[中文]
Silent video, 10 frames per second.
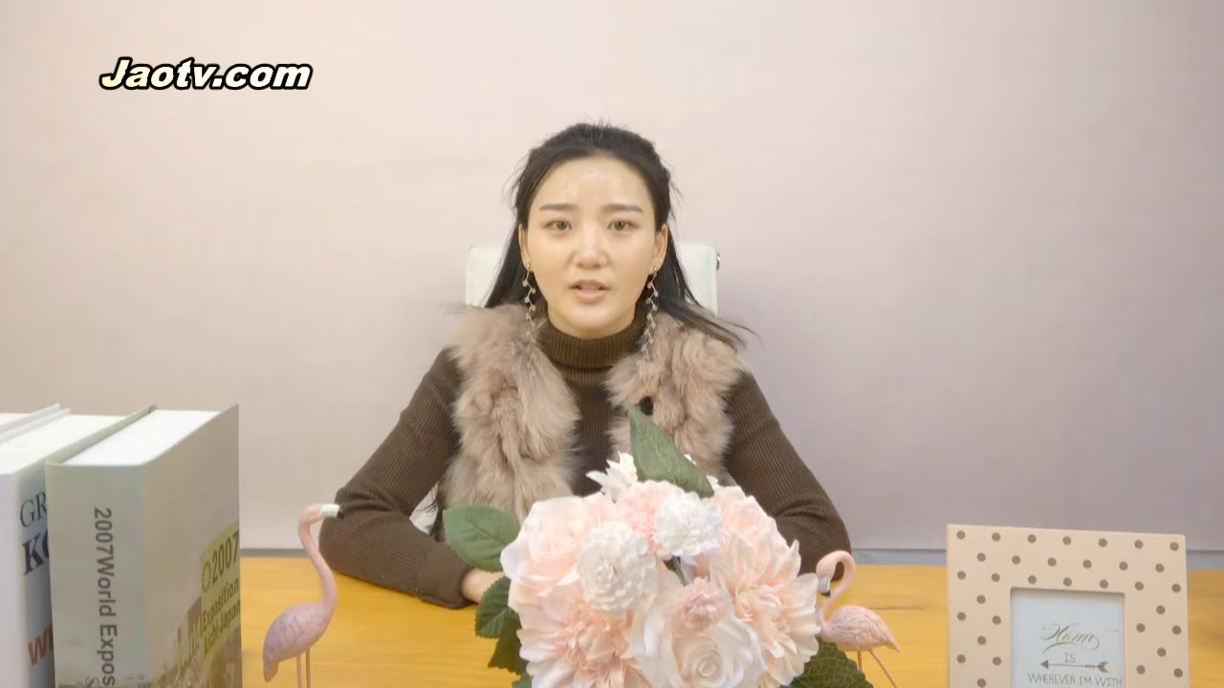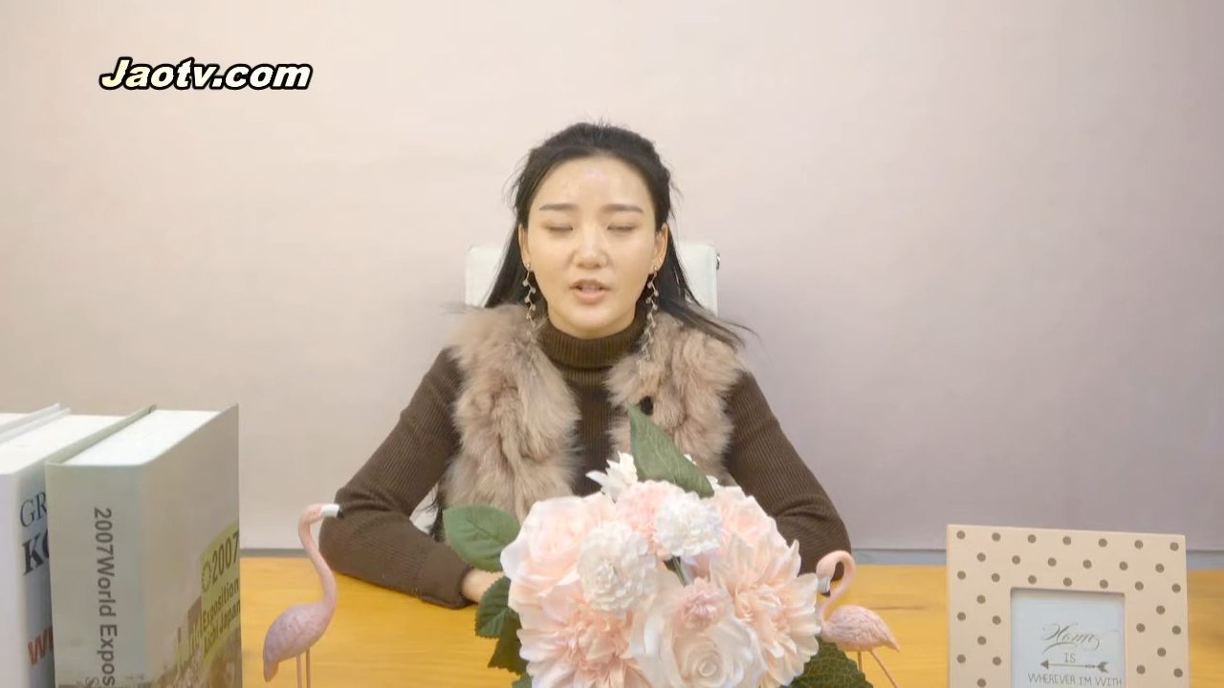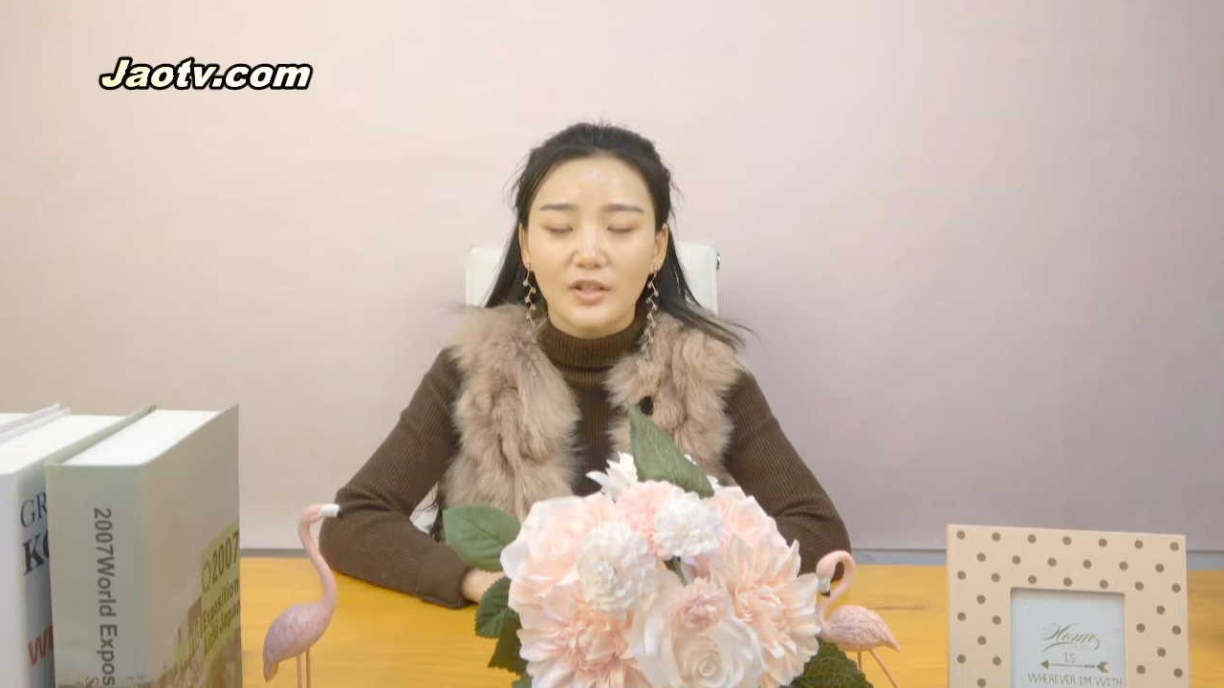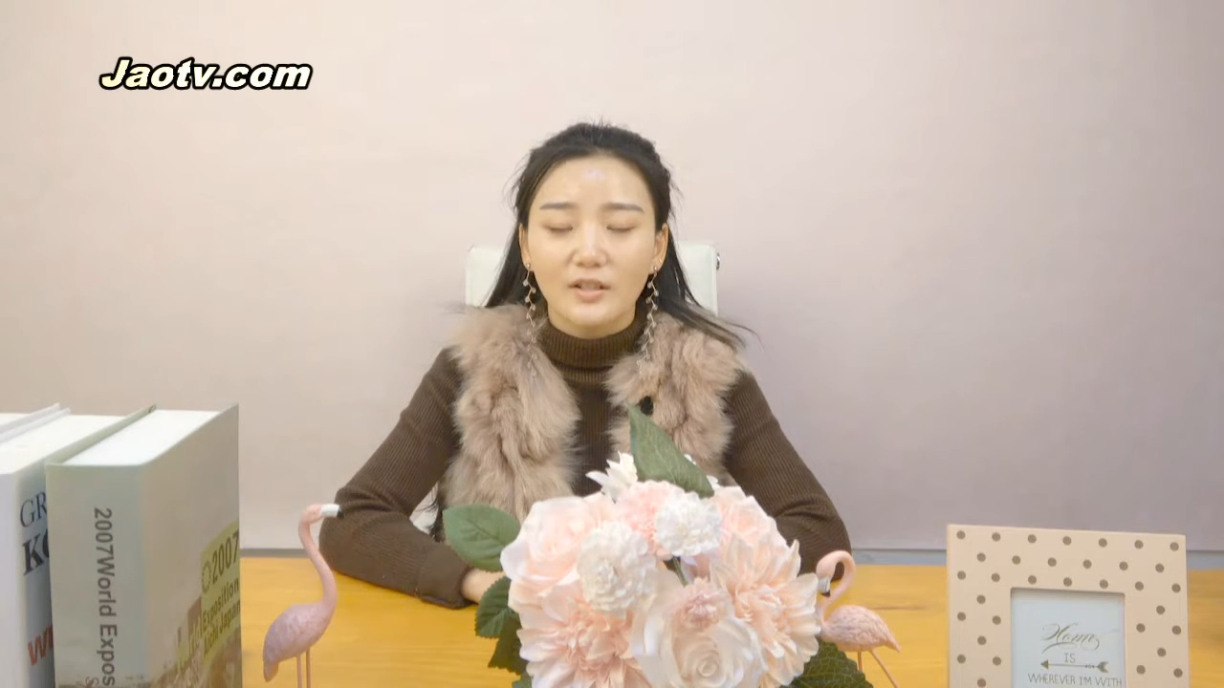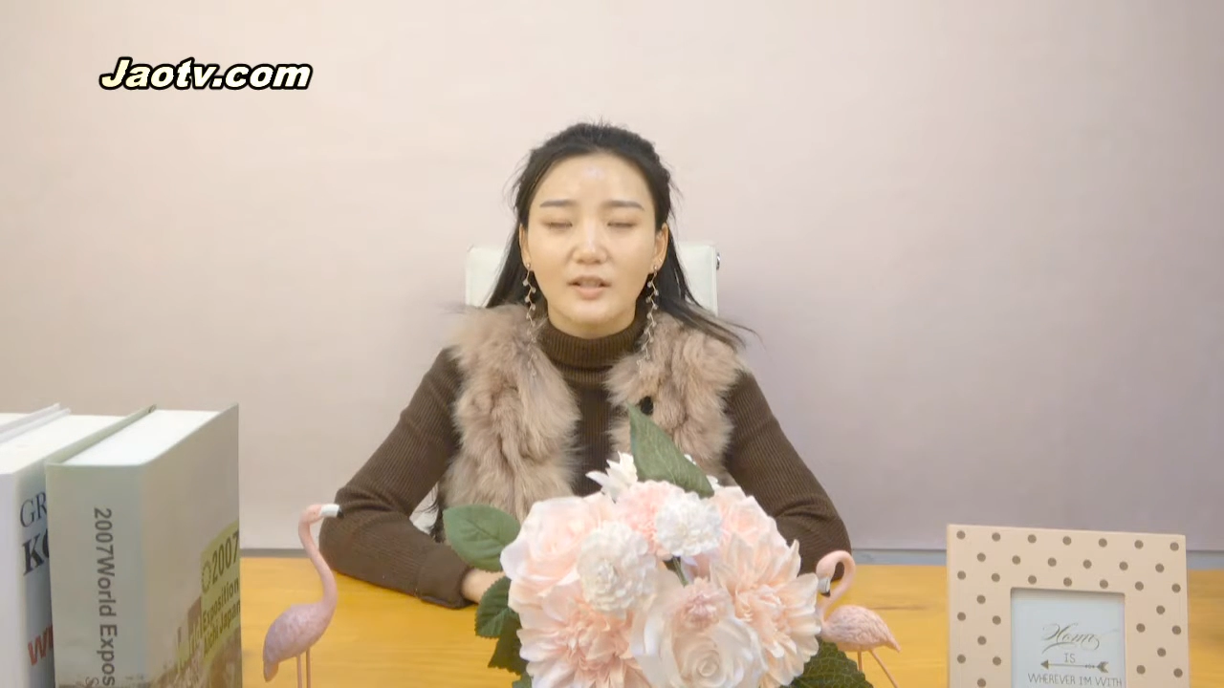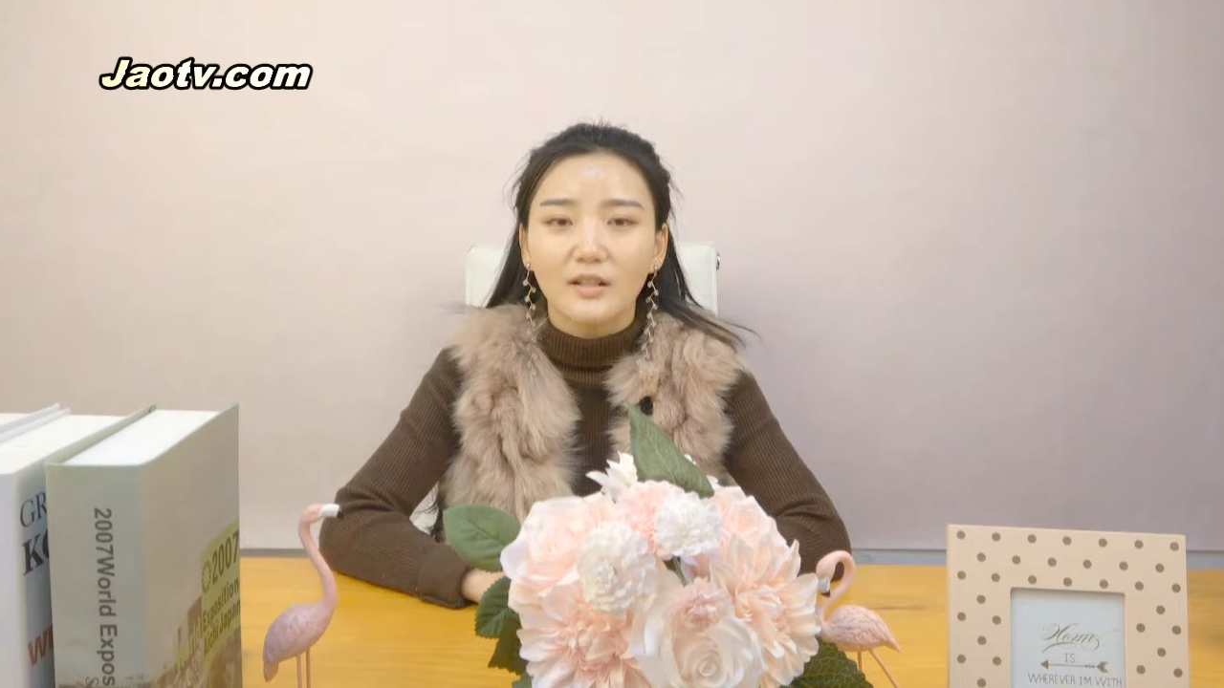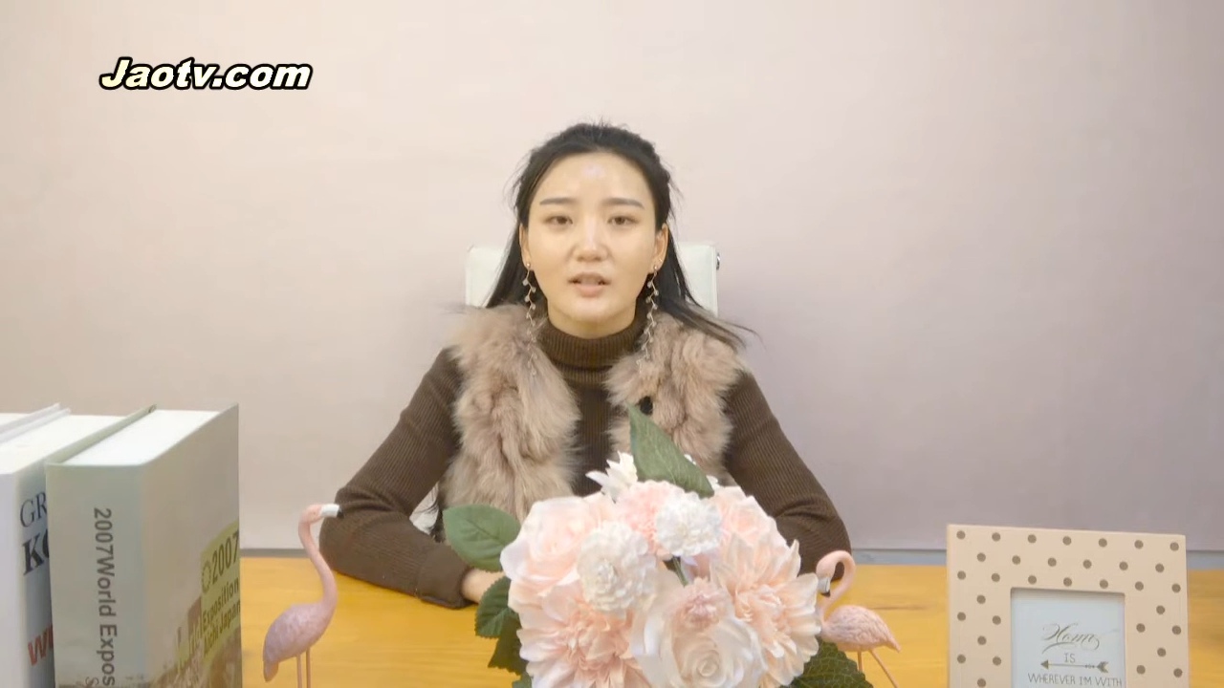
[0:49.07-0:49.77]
那是自己